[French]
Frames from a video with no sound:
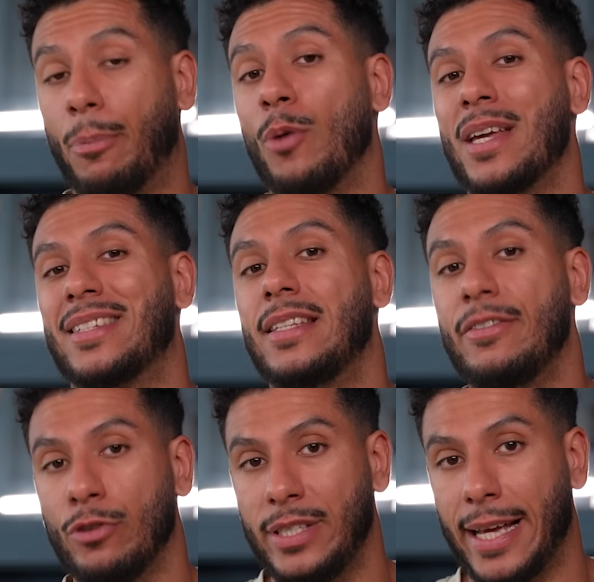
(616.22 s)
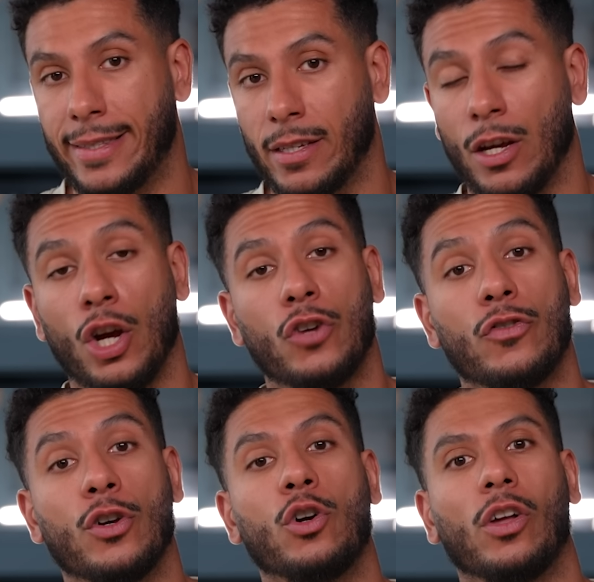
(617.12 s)
La première, c'est niveau diète. Je
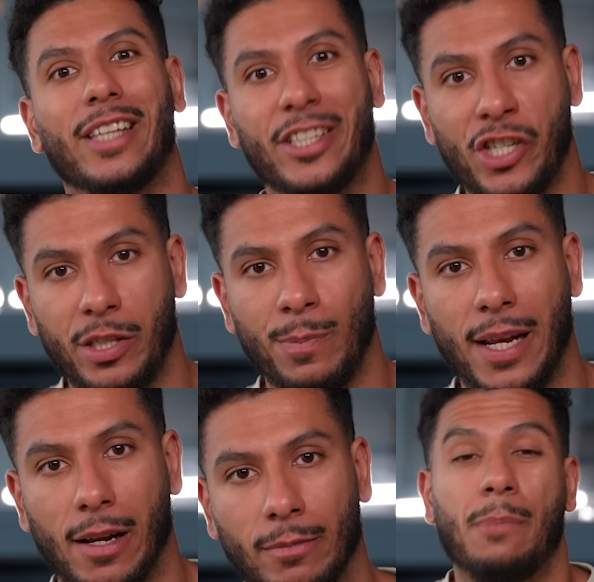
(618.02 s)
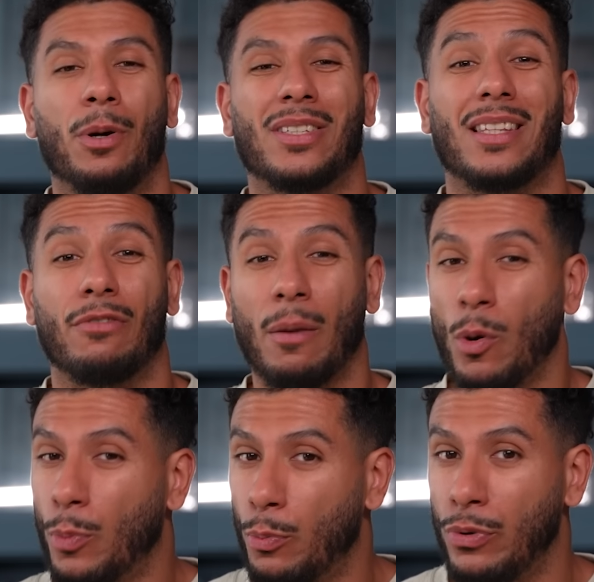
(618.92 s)
faisais encore des cheat meals. À l'époque, c'était
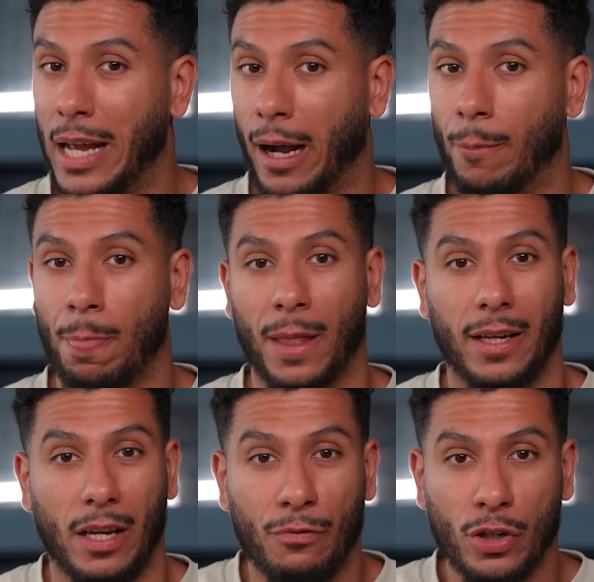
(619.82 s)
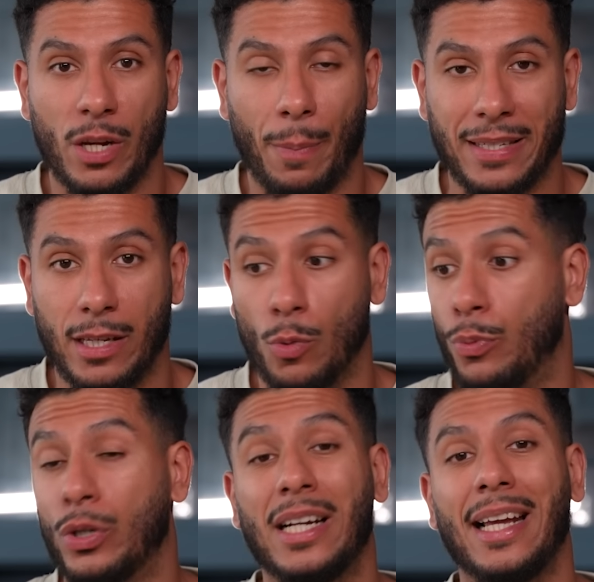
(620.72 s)
vraiment populaire. Et vu que j'ai passé le
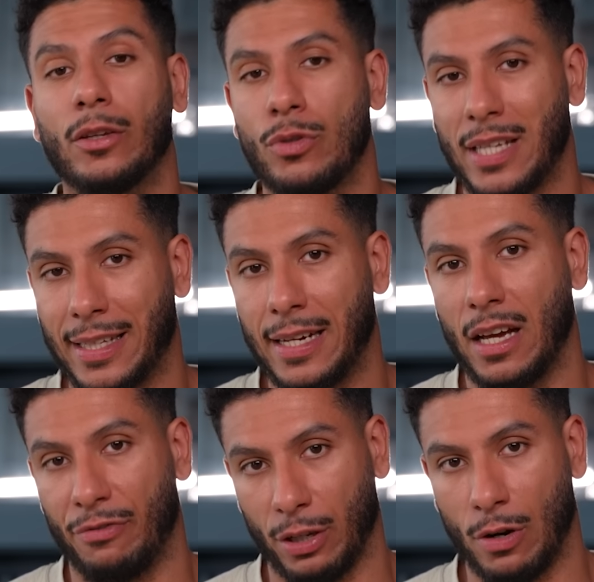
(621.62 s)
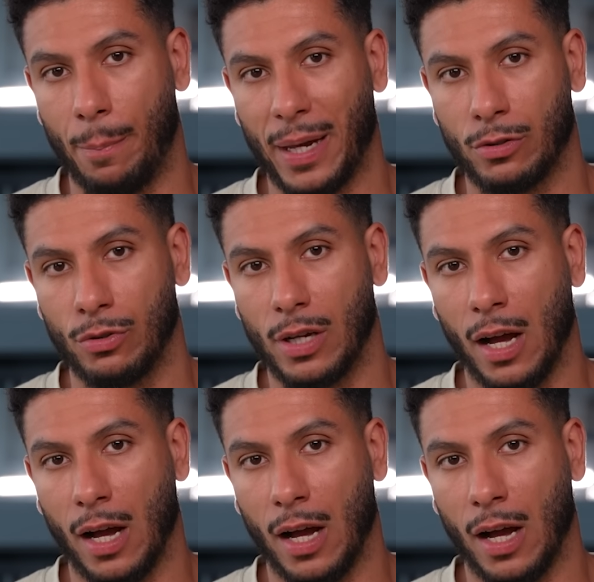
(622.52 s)
plus clair de cette année à faire de la perte de